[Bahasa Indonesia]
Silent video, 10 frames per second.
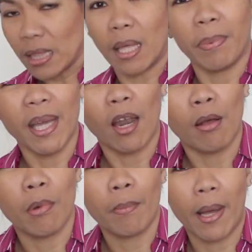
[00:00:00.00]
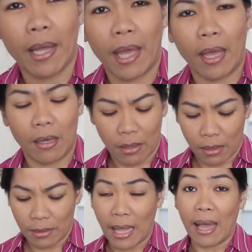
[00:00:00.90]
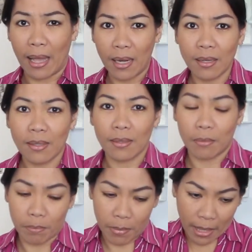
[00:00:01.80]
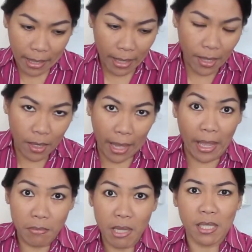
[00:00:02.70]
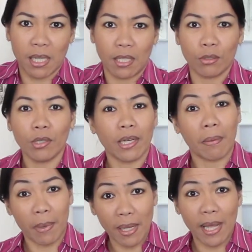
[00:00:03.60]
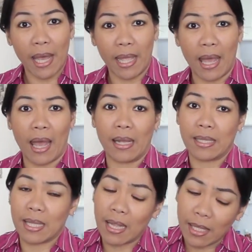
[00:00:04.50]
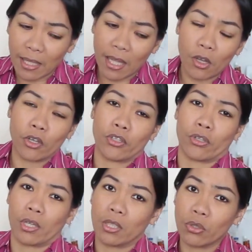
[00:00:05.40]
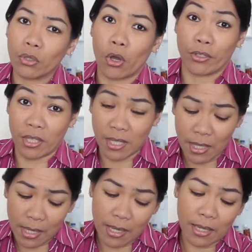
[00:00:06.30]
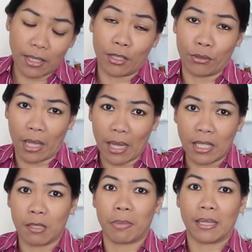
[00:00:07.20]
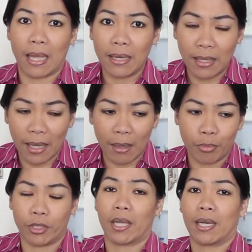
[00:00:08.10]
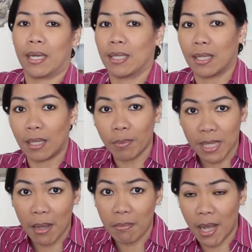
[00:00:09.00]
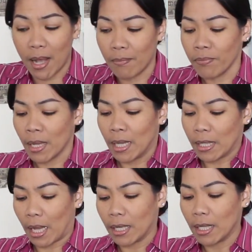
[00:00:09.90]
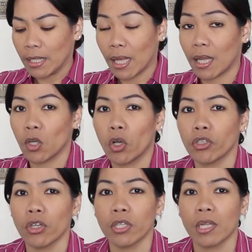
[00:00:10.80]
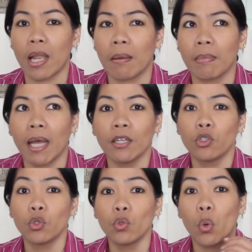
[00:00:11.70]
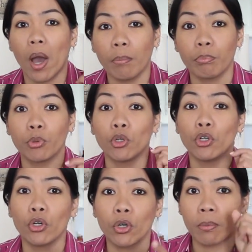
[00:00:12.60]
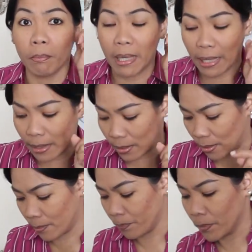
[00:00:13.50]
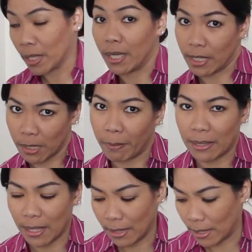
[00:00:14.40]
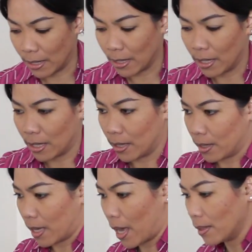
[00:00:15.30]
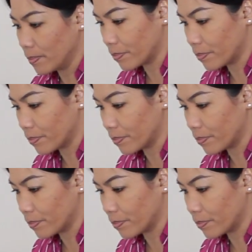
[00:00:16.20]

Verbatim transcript: Tapi kalau mau pakai uh, tangan, pakai hand mixer itu kenapa enggak ya? Asal kita ngocoknya itu konstan gitu ya, kecepatannya, putarannya tetap sama. Karena kita akan kocok selama 20 menit kecepatan tinggi ya.